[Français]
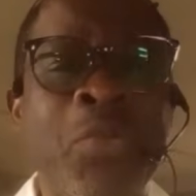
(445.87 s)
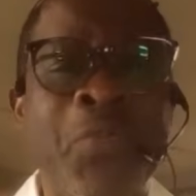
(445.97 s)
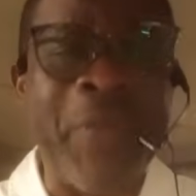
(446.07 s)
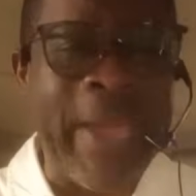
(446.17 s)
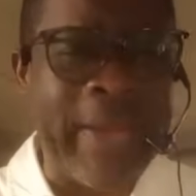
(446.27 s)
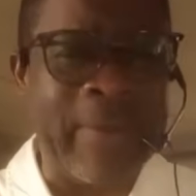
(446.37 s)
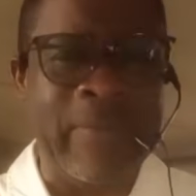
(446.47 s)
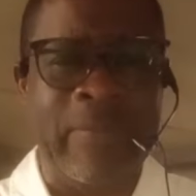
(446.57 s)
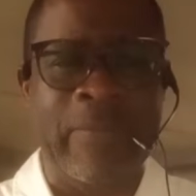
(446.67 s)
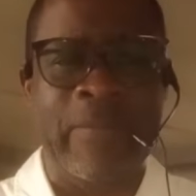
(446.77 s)
de fer.
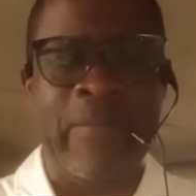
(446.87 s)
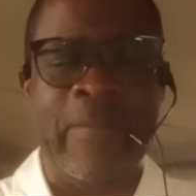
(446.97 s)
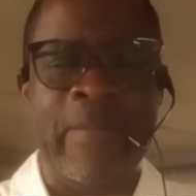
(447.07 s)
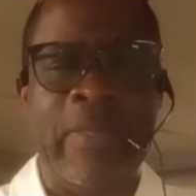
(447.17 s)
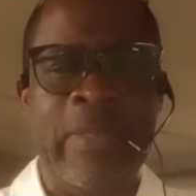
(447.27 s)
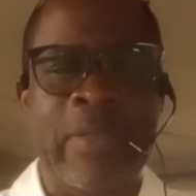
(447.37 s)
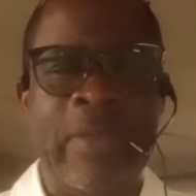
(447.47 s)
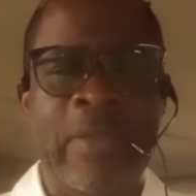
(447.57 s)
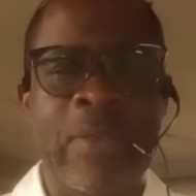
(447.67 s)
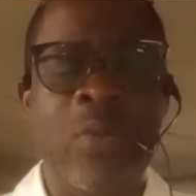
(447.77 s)

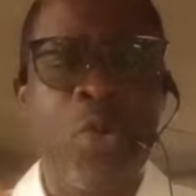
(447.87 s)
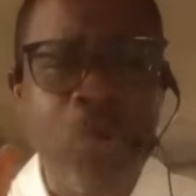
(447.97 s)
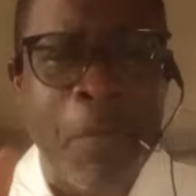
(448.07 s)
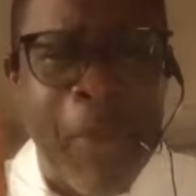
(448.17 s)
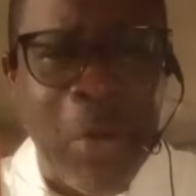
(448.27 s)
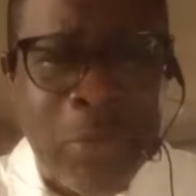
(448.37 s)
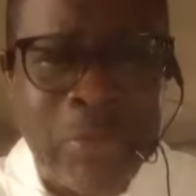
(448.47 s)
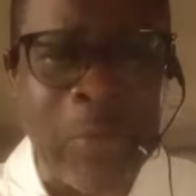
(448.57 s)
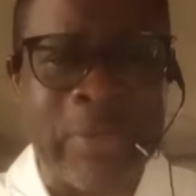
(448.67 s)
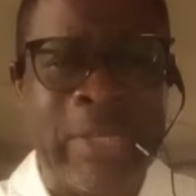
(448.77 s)
Une bonne
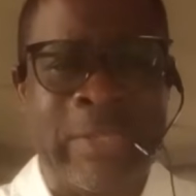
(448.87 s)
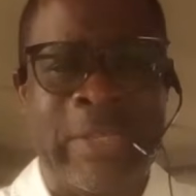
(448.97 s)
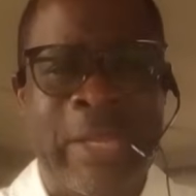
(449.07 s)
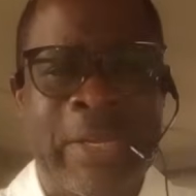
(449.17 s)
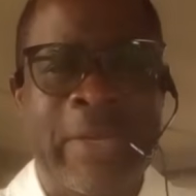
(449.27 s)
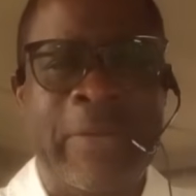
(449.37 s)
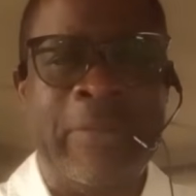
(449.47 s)
santé, c'est-à-dire.